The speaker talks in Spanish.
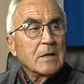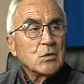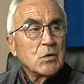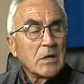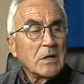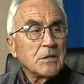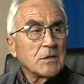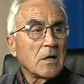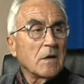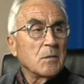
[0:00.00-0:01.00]
es un análisis
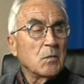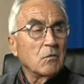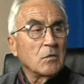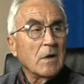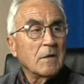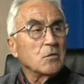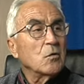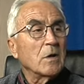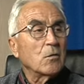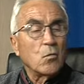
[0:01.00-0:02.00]
que hay que hacer en profundidad dentro
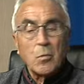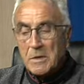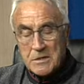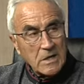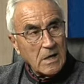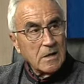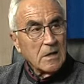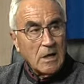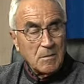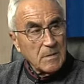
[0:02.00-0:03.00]
del club que sea. A mí me